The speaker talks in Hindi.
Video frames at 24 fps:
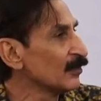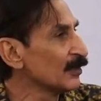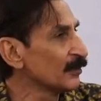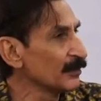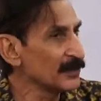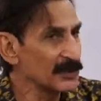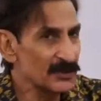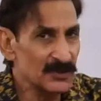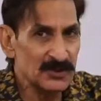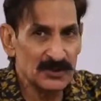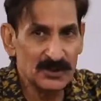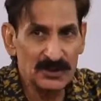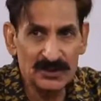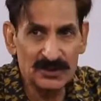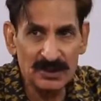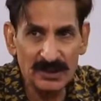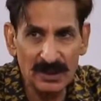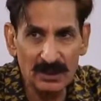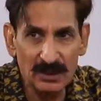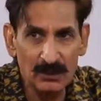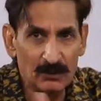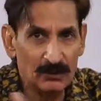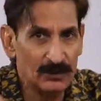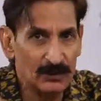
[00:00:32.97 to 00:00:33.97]
उनमें
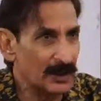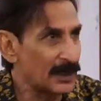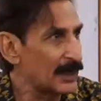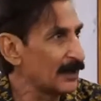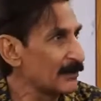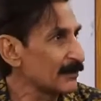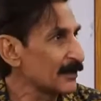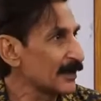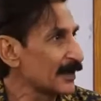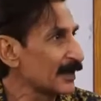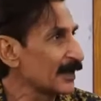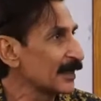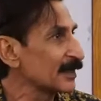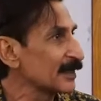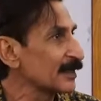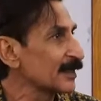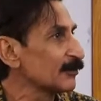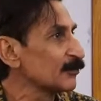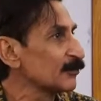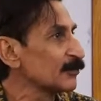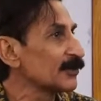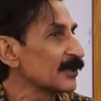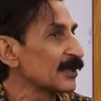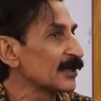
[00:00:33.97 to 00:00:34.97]
जितने लोग काम कर रहे
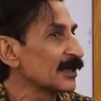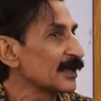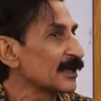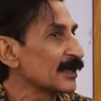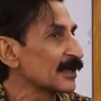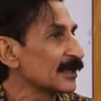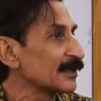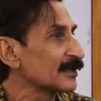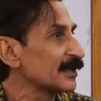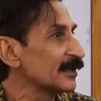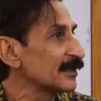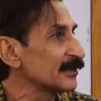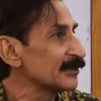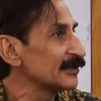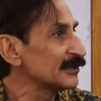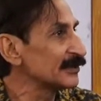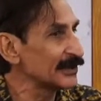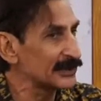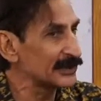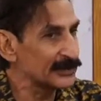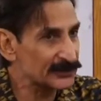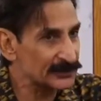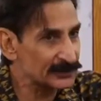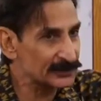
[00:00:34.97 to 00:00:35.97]
थे मुझे लग रहा था
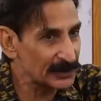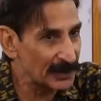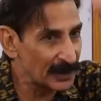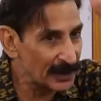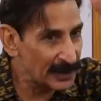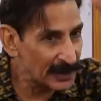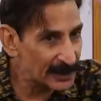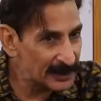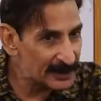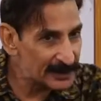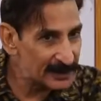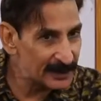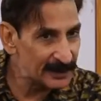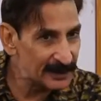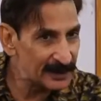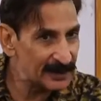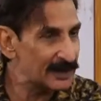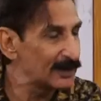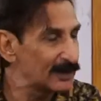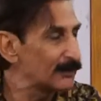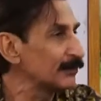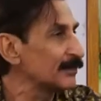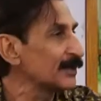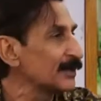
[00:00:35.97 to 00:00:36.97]
ये सारे
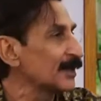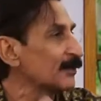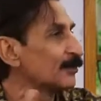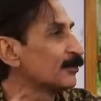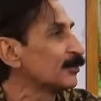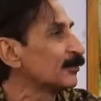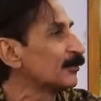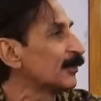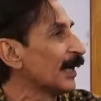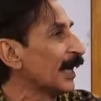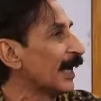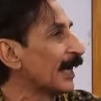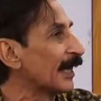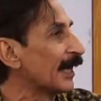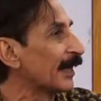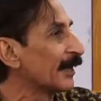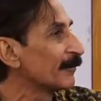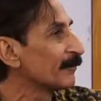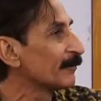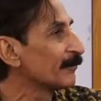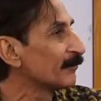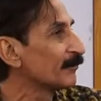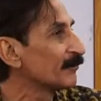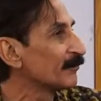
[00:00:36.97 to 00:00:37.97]
इनके अम्मी अबू हैं वाह
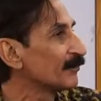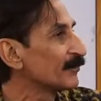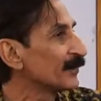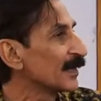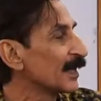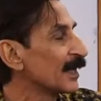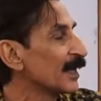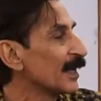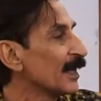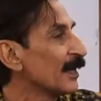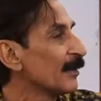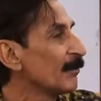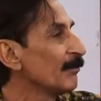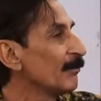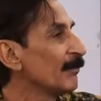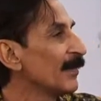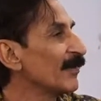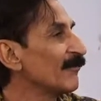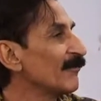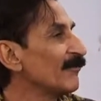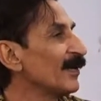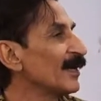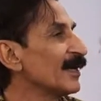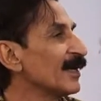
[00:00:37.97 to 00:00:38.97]
वाह वाह
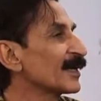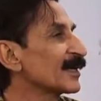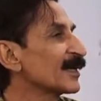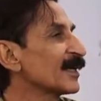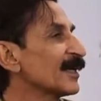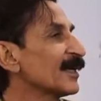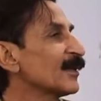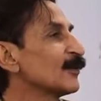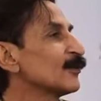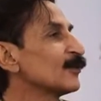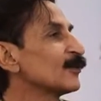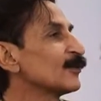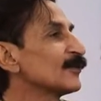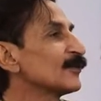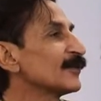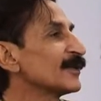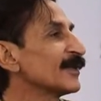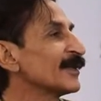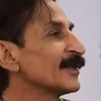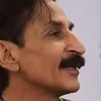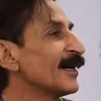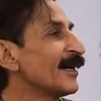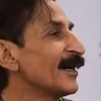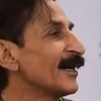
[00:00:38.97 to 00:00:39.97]
मैं वहाँ गया हूँ
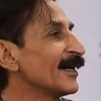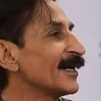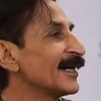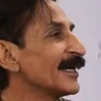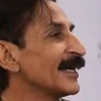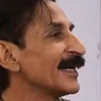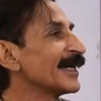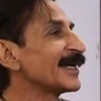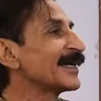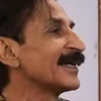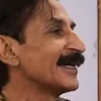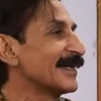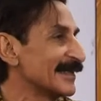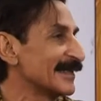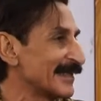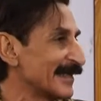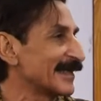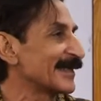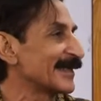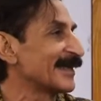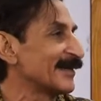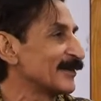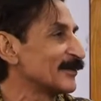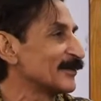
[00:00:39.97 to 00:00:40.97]
एक
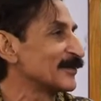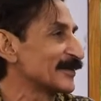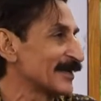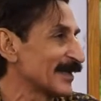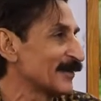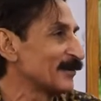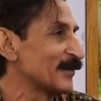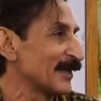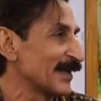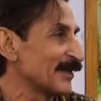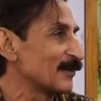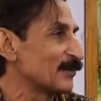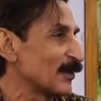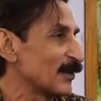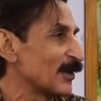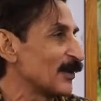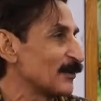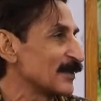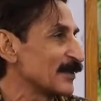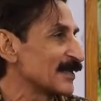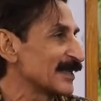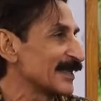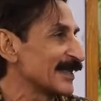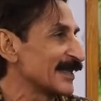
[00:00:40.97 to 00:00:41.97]
घंटे का उनसे मैंने
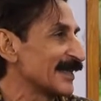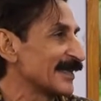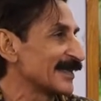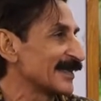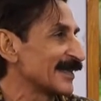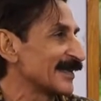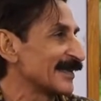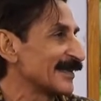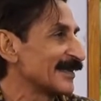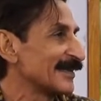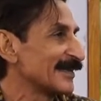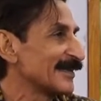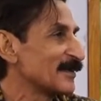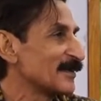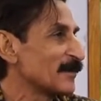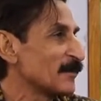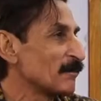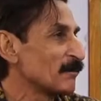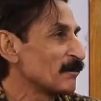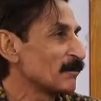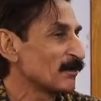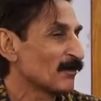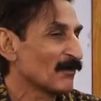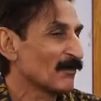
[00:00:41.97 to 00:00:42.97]
प्रॉमिस किया था हाँ।
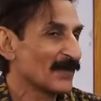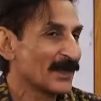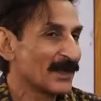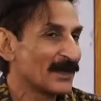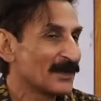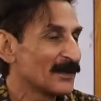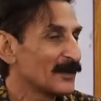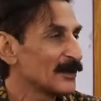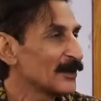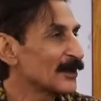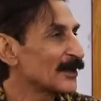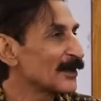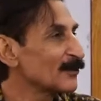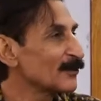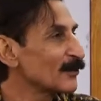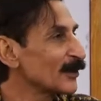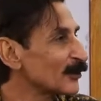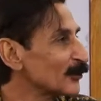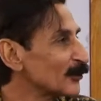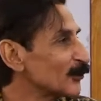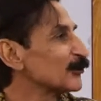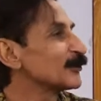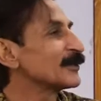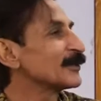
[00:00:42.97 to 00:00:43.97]
लेकिन
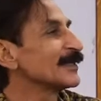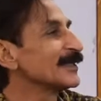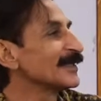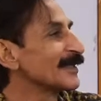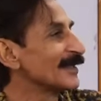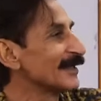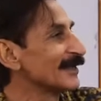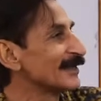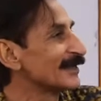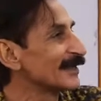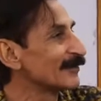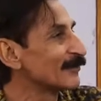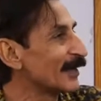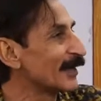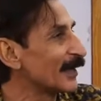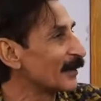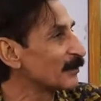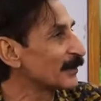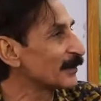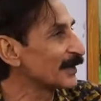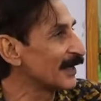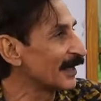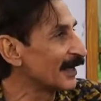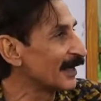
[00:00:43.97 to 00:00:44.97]
मैं दो तीन घंटे वहाँ
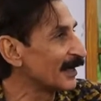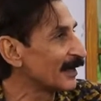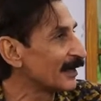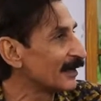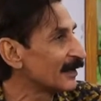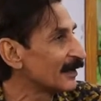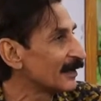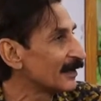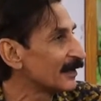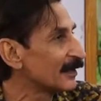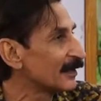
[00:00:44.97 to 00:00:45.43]
पे रहा